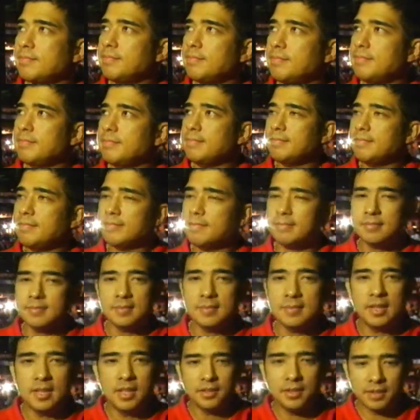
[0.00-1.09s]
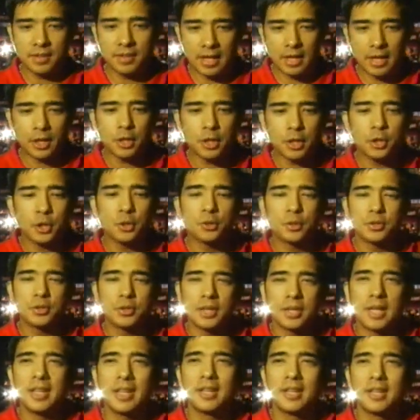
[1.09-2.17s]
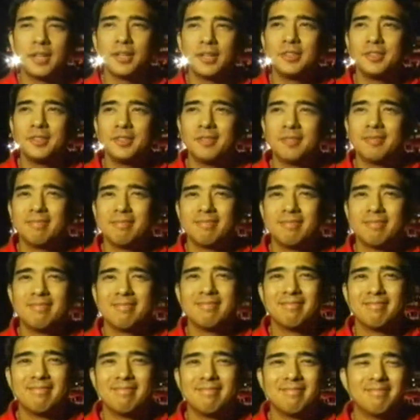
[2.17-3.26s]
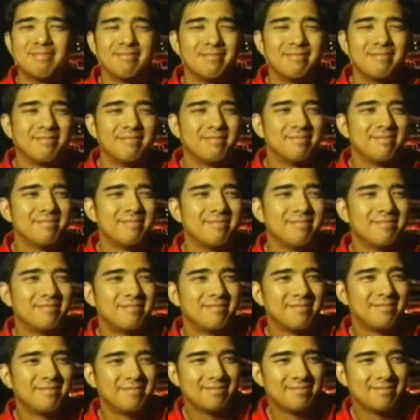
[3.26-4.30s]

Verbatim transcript: si Kiko, binalak pa raw ng master rapper na pumunta sa kanilang band